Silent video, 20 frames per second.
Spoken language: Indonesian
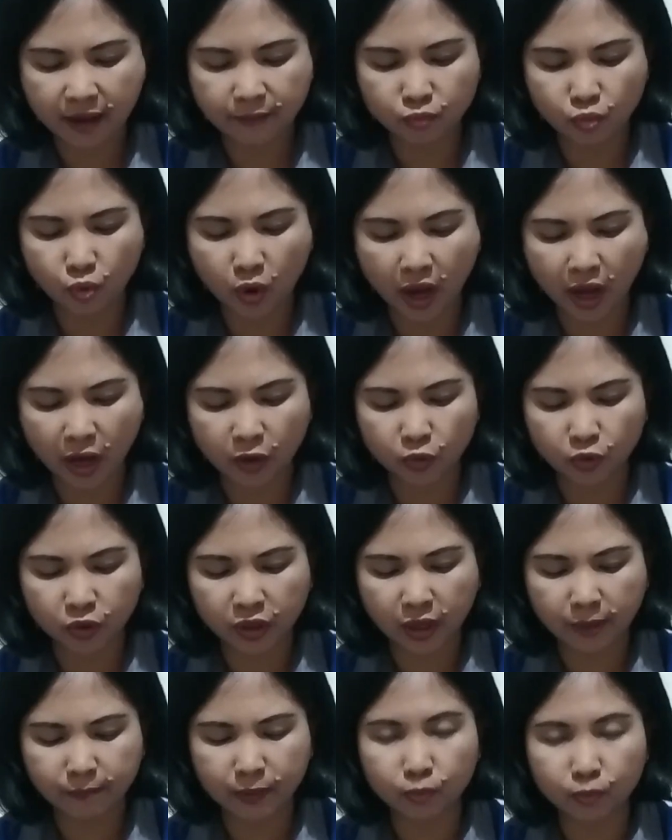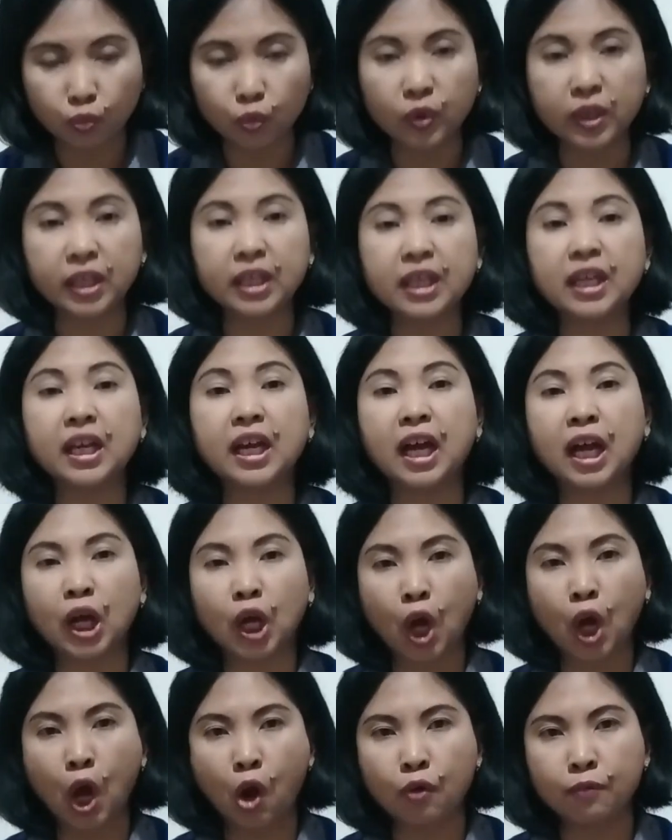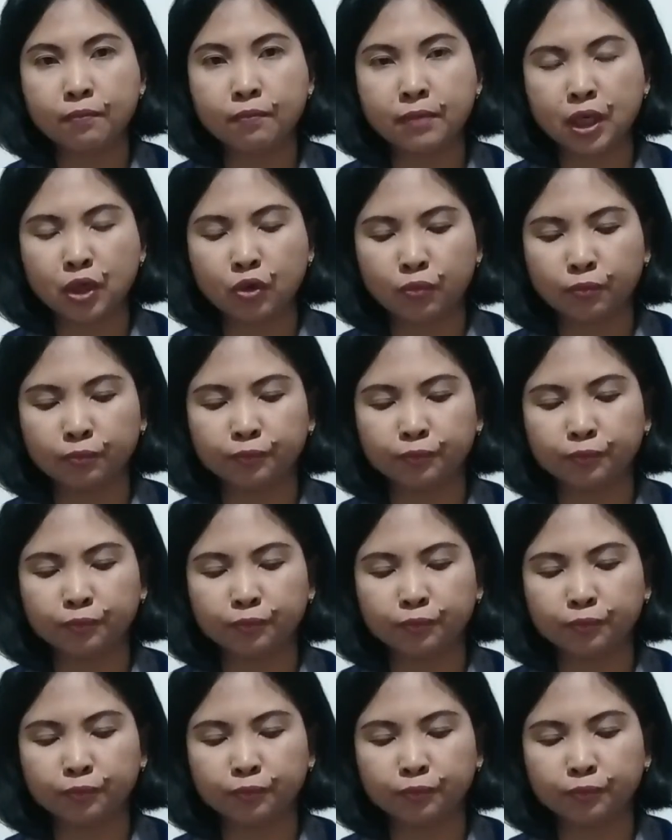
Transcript: buah anggur yang berbuih engkau minum.